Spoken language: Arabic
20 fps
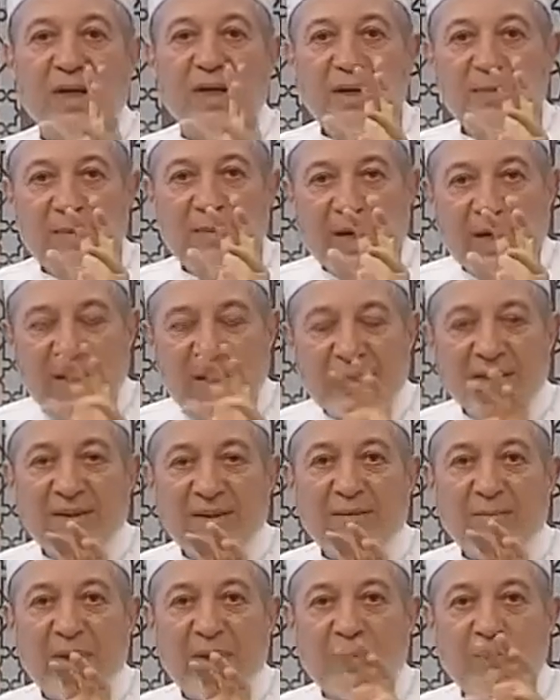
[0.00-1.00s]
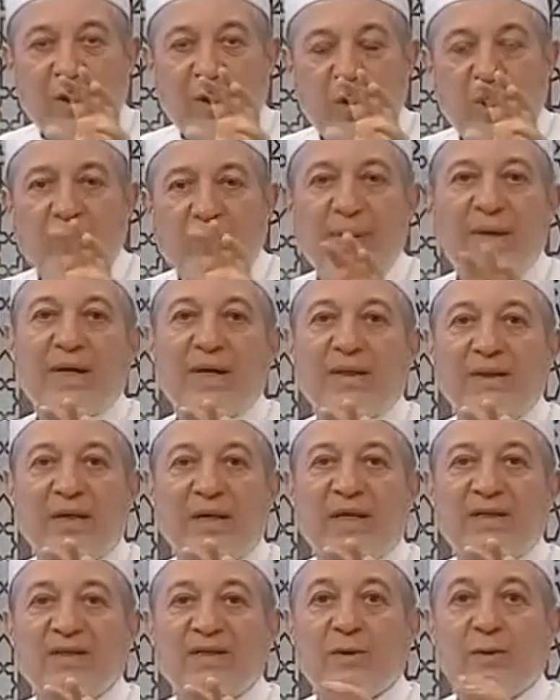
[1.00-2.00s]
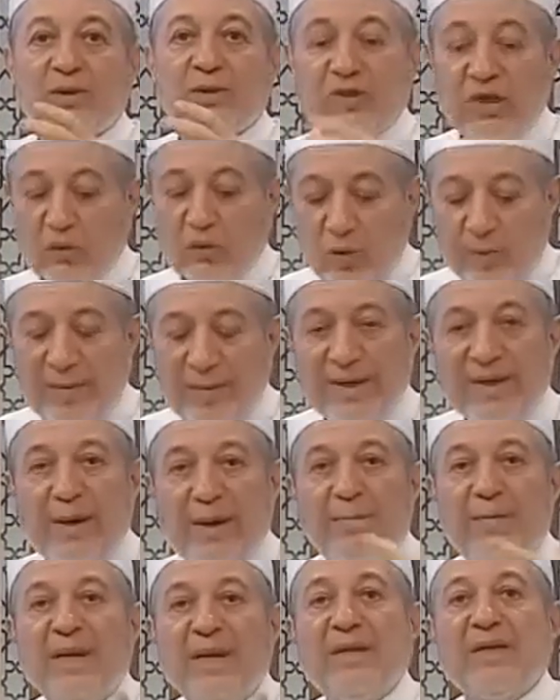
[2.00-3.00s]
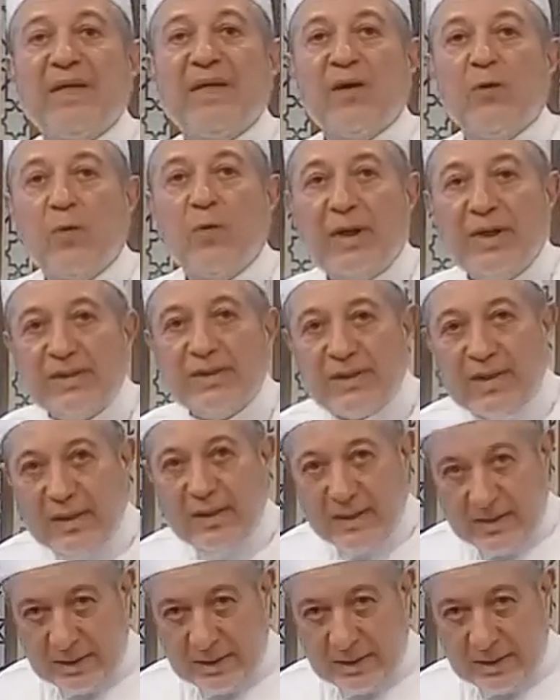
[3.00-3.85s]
ما أنت ما وهبك الله عز وجل وما نميته أنت